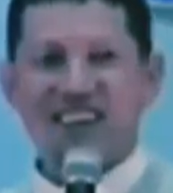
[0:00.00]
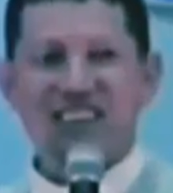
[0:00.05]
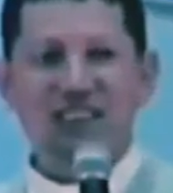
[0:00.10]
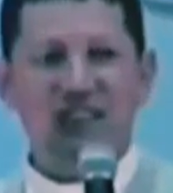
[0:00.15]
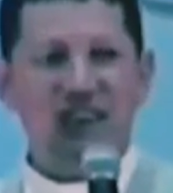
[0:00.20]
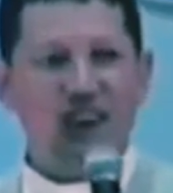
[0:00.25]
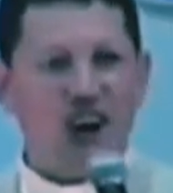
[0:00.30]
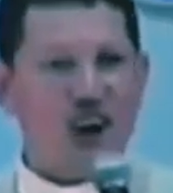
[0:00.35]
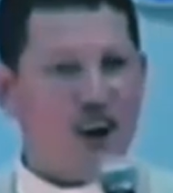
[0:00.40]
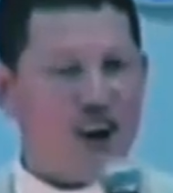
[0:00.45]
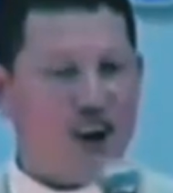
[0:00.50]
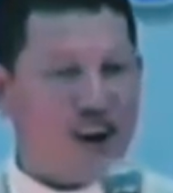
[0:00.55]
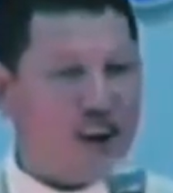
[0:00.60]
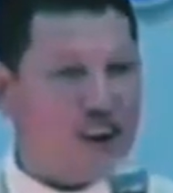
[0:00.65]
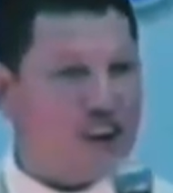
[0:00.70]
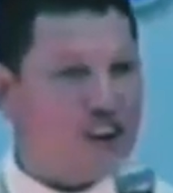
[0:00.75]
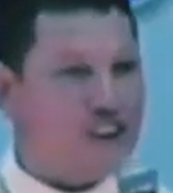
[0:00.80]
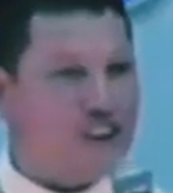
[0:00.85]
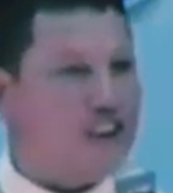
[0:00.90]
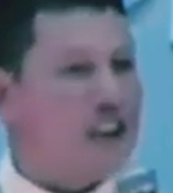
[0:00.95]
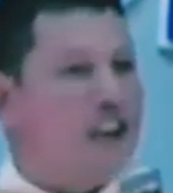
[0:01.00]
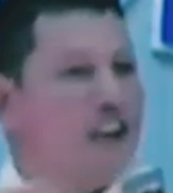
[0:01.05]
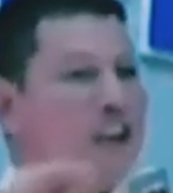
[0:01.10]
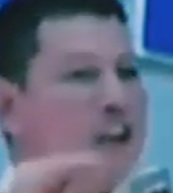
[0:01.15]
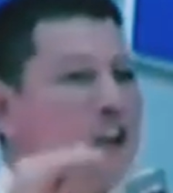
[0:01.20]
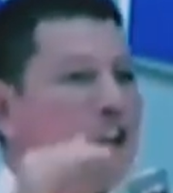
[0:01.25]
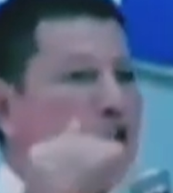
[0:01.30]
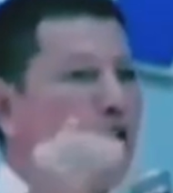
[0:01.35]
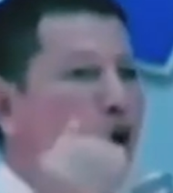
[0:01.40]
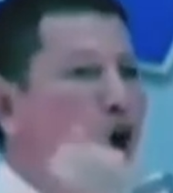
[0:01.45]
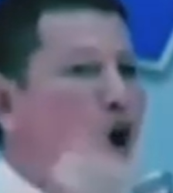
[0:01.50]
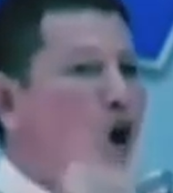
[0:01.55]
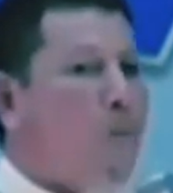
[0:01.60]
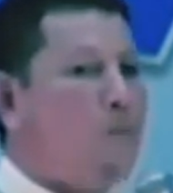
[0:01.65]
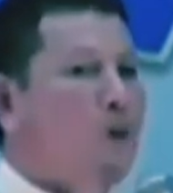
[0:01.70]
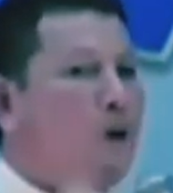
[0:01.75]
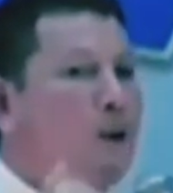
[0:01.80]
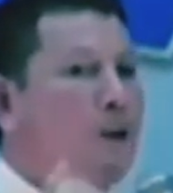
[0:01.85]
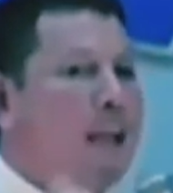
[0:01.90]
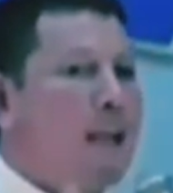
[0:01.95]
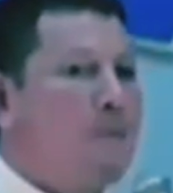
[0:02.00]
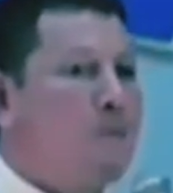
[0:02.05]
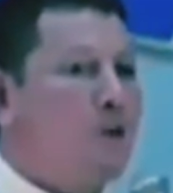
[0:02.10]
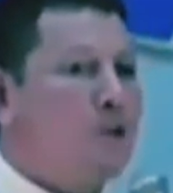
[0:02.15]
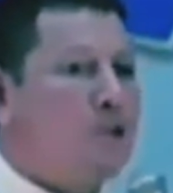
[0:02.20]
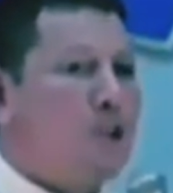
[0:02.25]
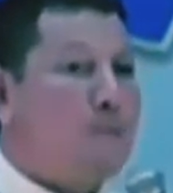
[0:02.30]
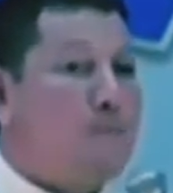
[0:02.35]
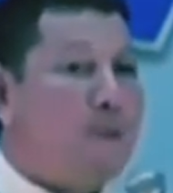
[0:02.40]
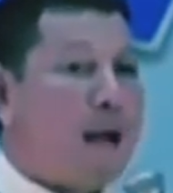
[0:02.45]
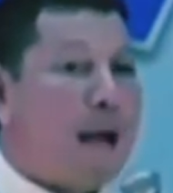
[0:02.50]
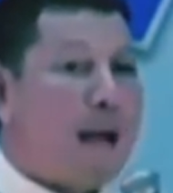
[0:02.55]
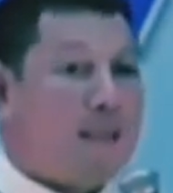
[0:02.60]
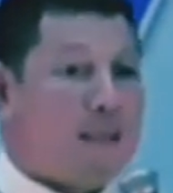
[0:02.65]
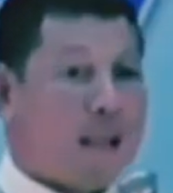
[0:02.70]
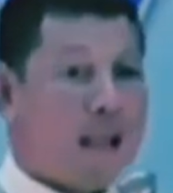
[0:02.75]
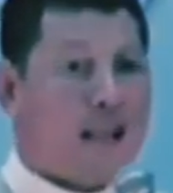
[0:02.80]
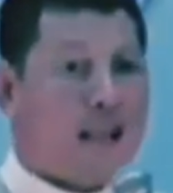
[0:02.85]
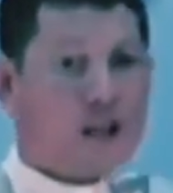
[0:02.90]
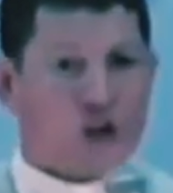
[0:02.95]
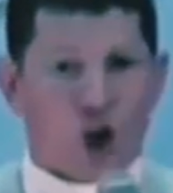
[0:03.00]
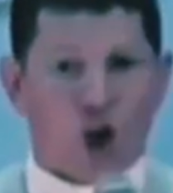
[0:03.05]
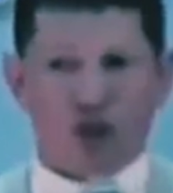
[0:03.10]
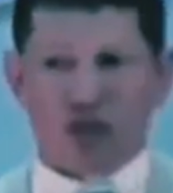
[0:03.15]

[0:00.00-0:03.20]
Nos hacemos los locos. No ponemos en práctica.